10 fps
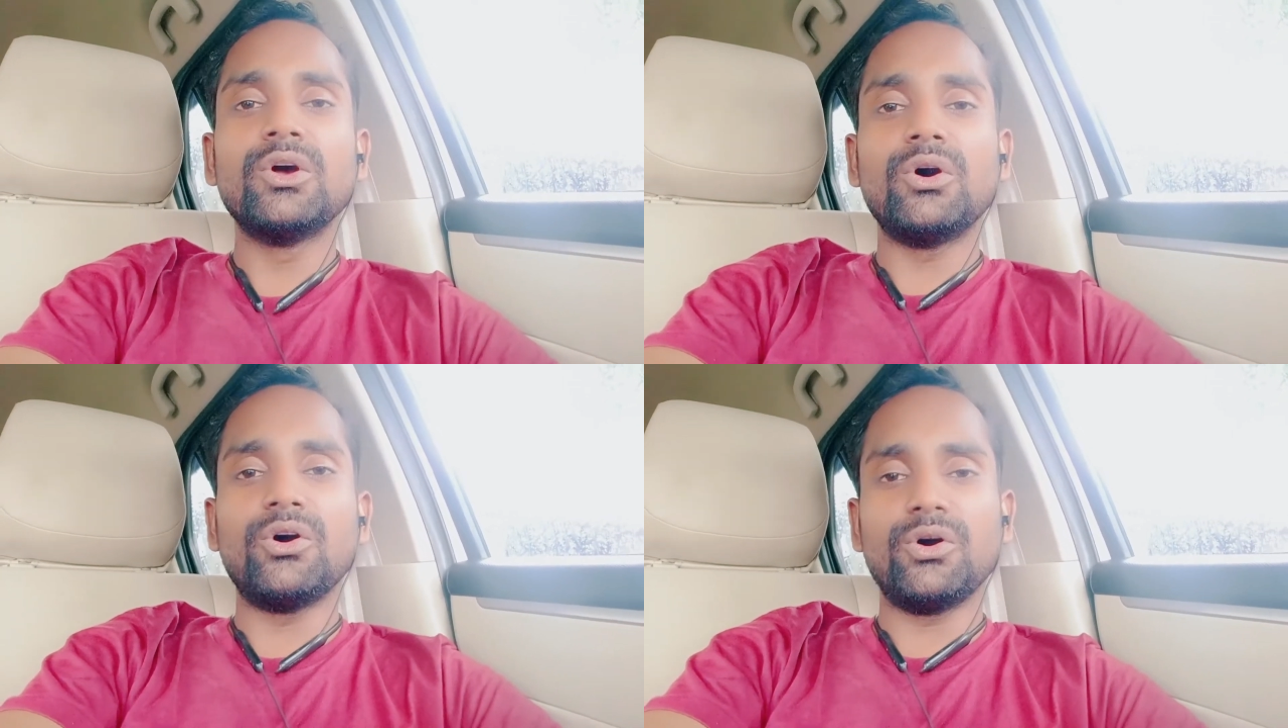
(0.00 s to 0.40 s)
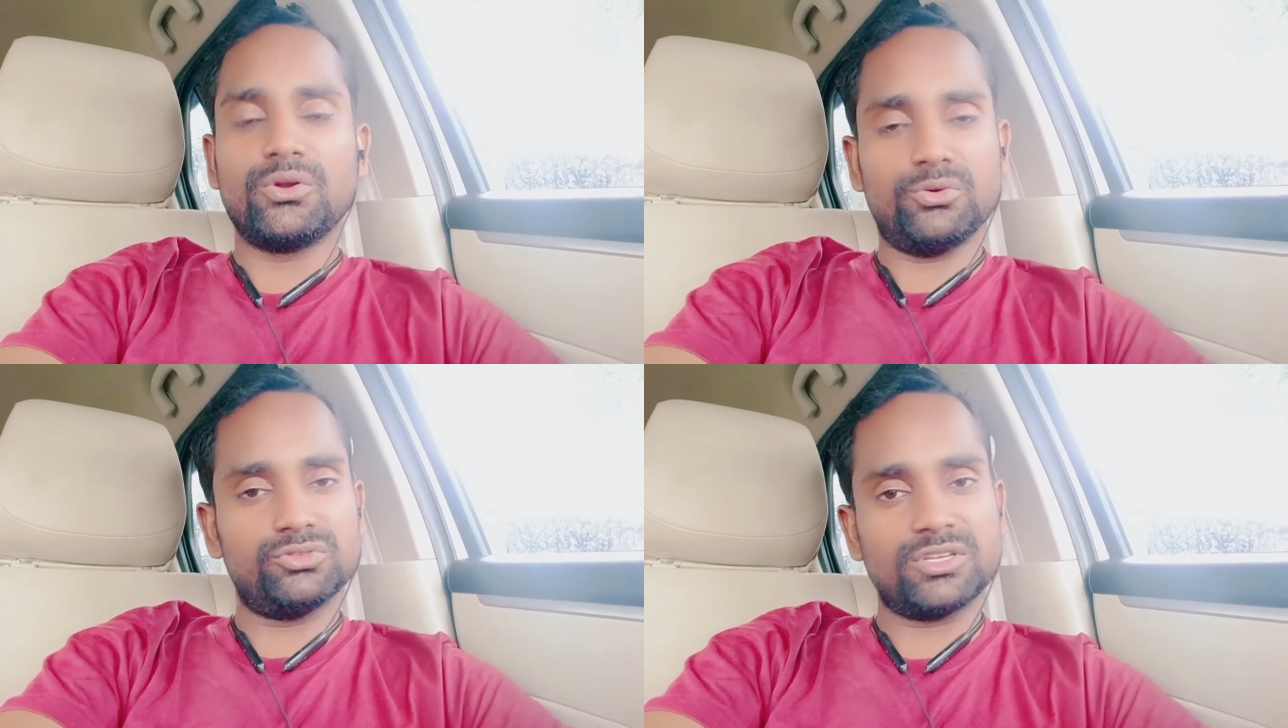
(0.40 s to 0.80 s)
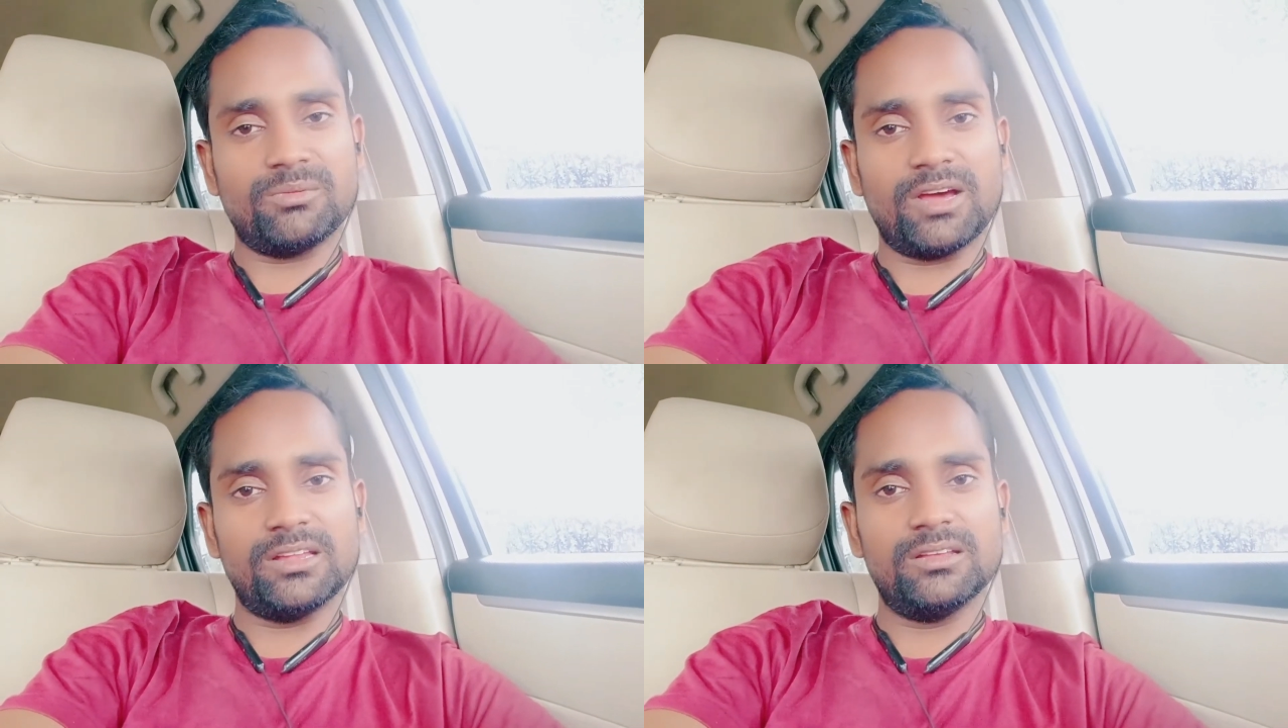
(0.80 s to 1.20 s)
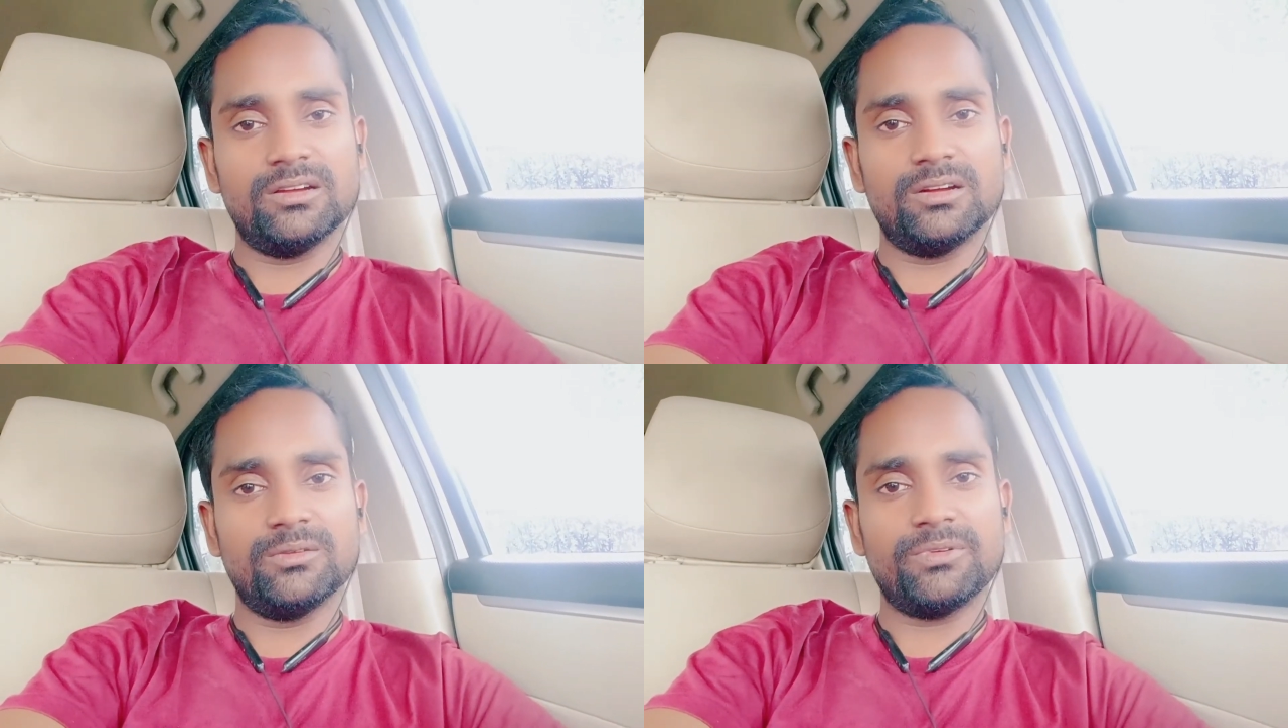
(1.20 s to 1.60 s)
और उसके बाद
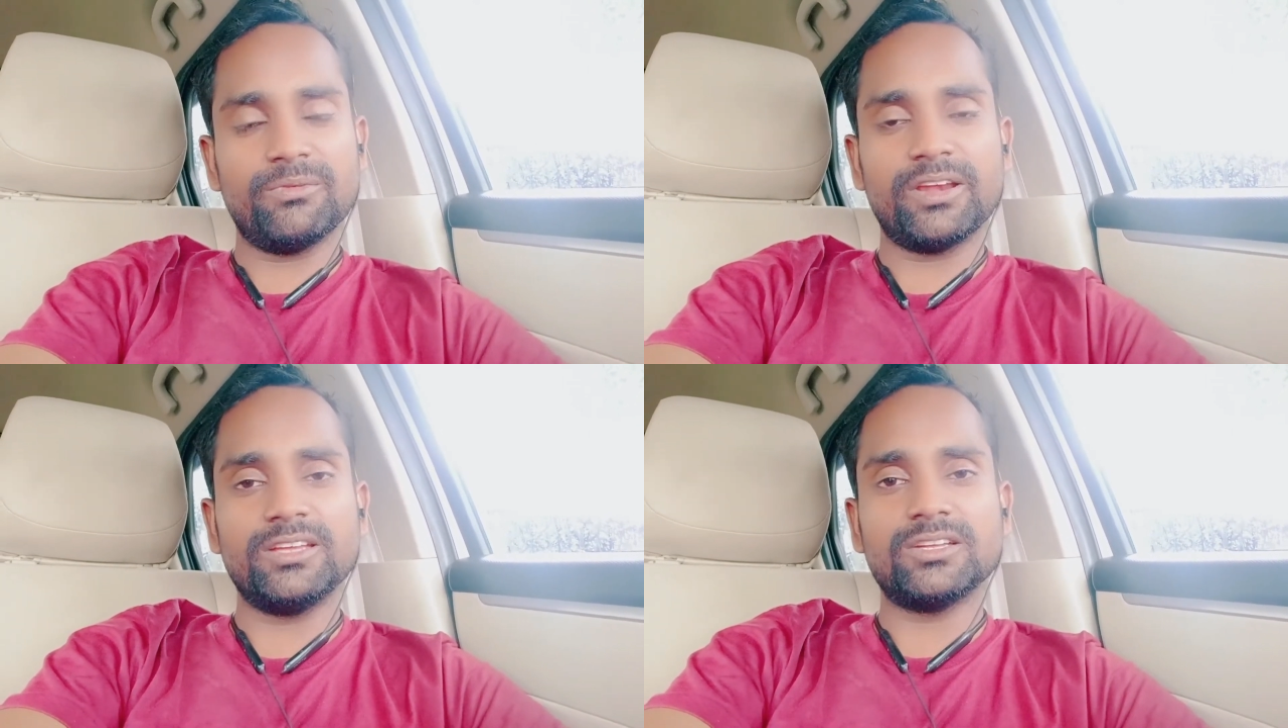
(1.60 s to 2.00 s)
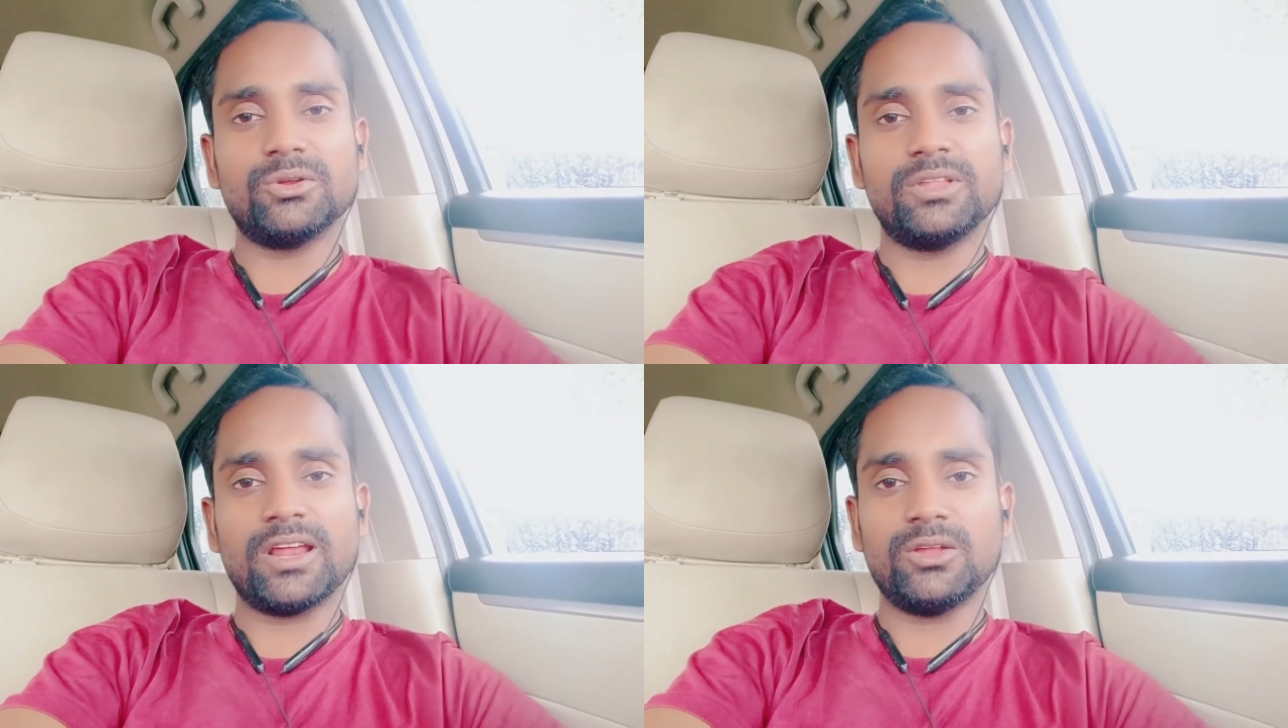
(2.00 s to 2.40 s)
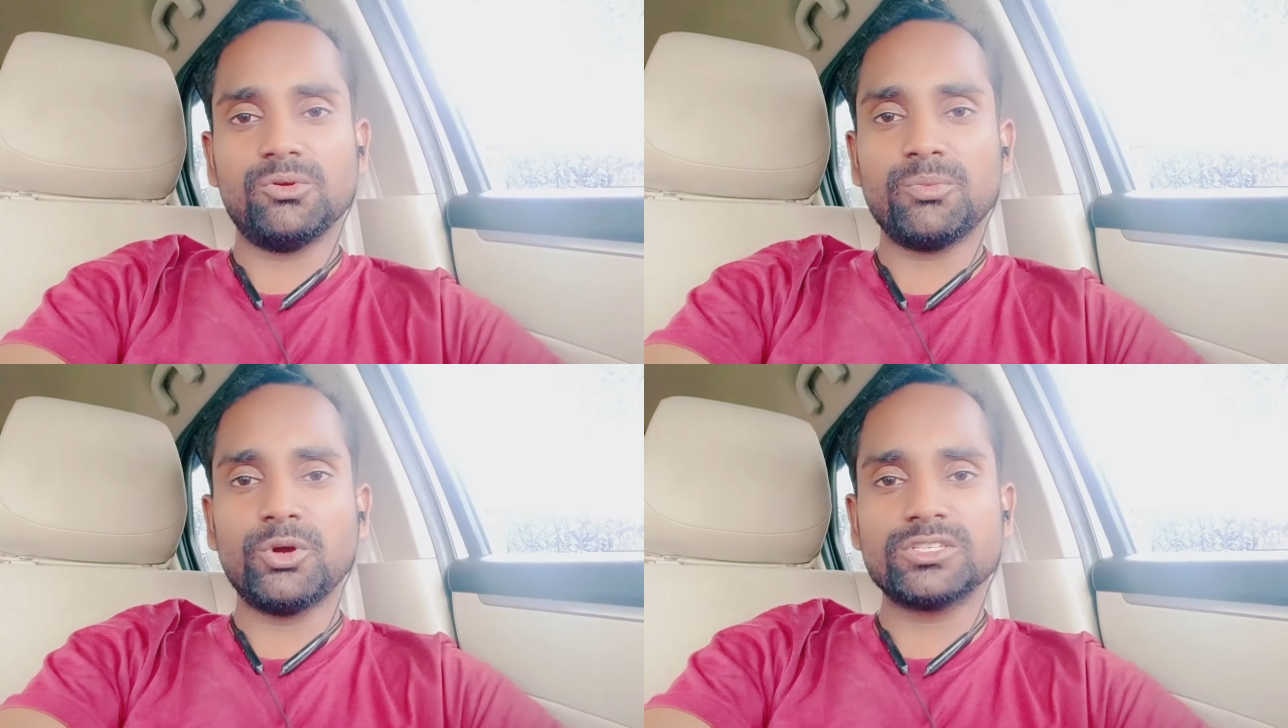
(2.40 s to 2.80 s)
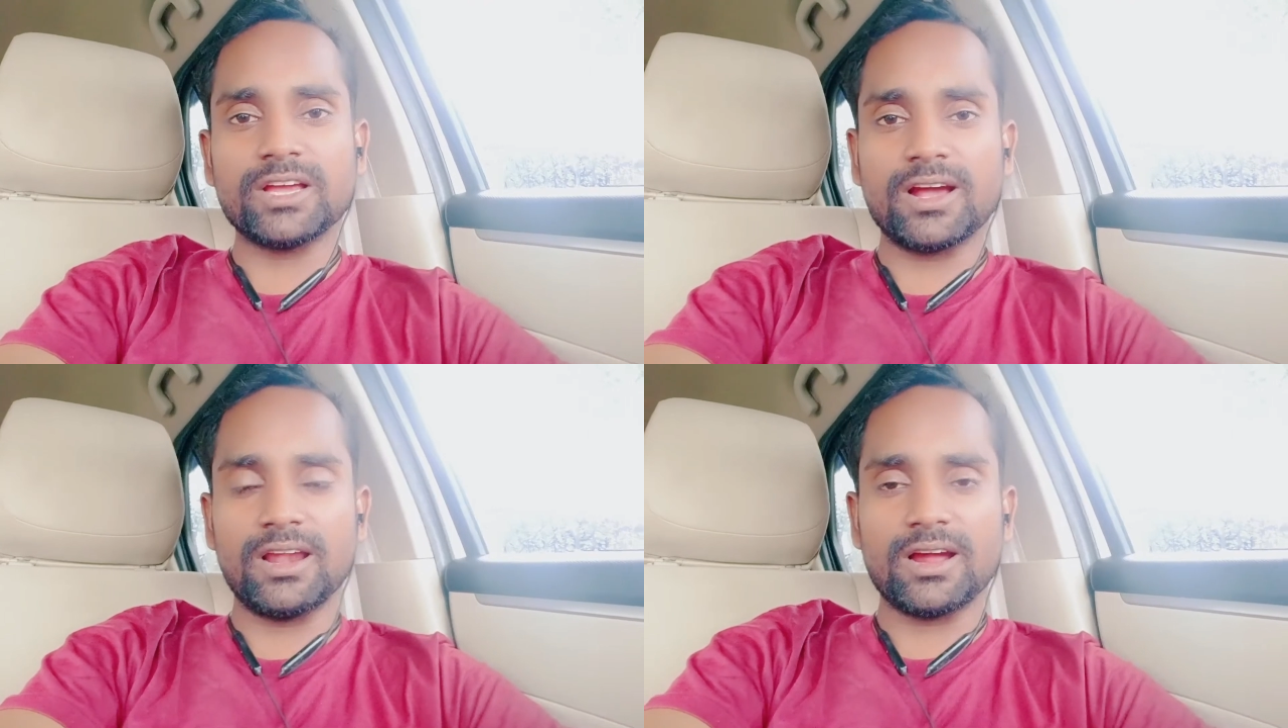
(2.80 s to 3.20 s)
फिर मैंने कि चलो देहरादून पहुंच के
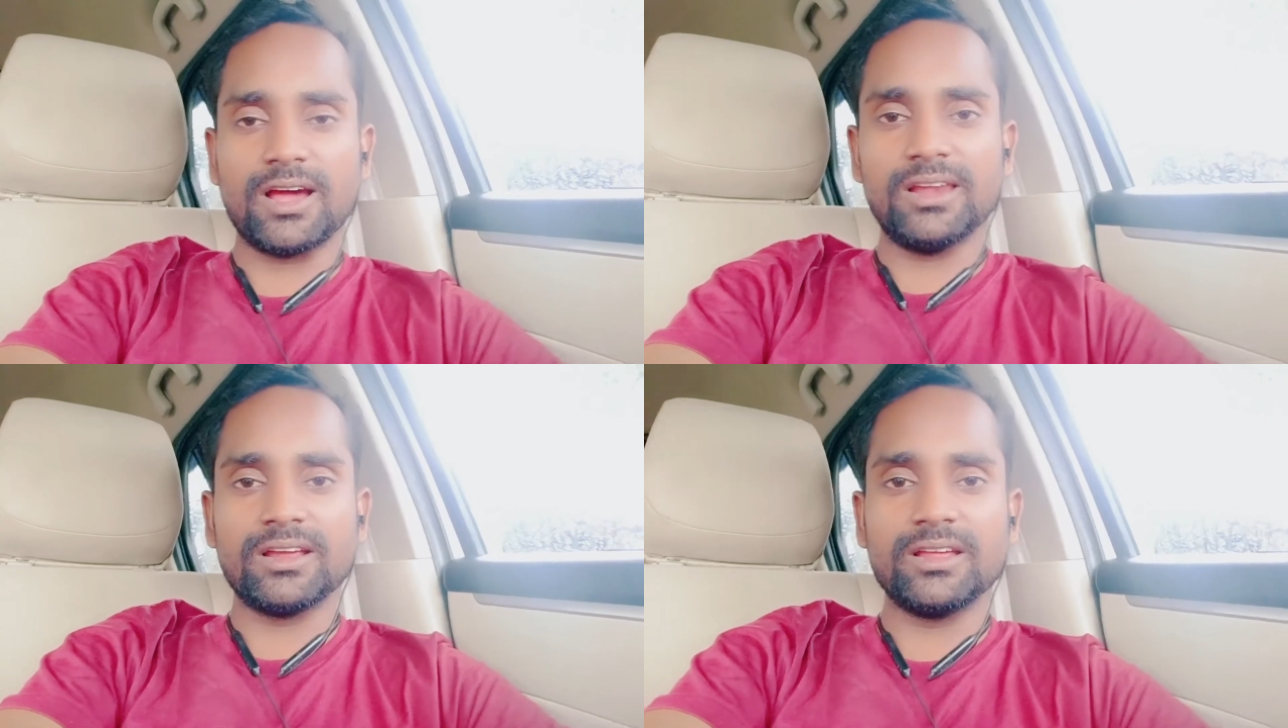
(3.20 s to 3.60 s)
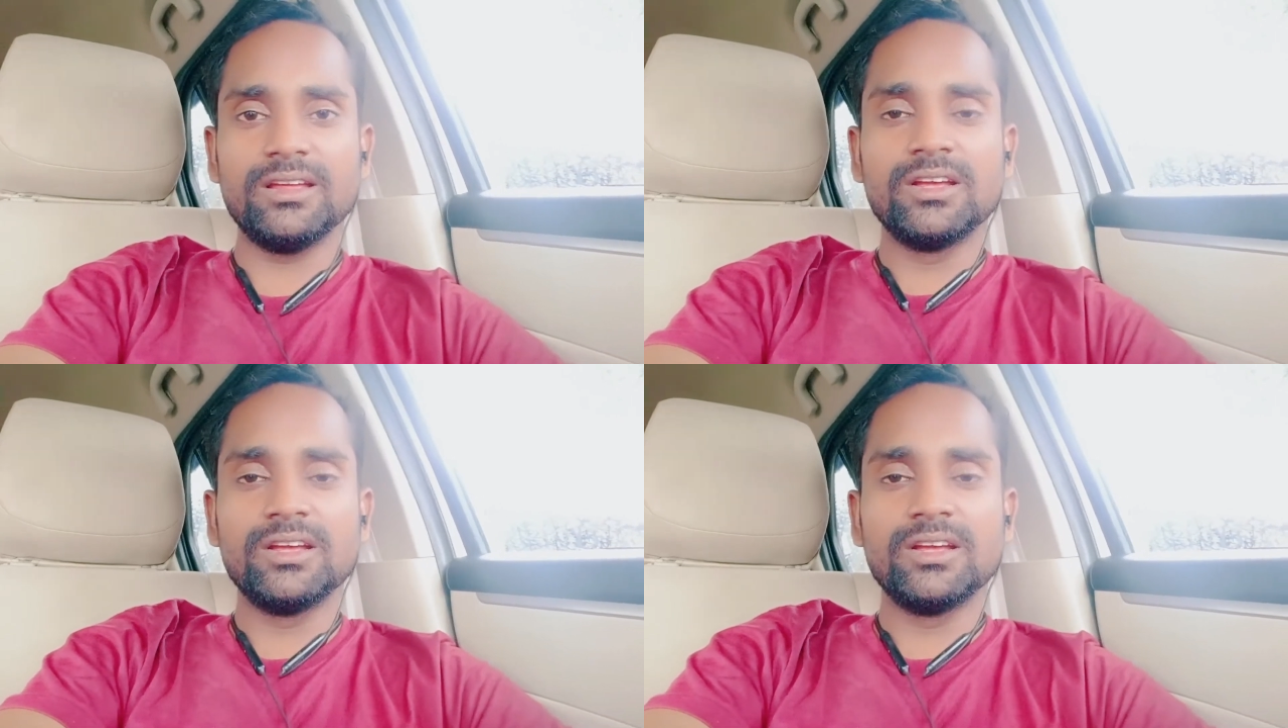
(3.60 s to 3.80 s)
खाना खा लेंगे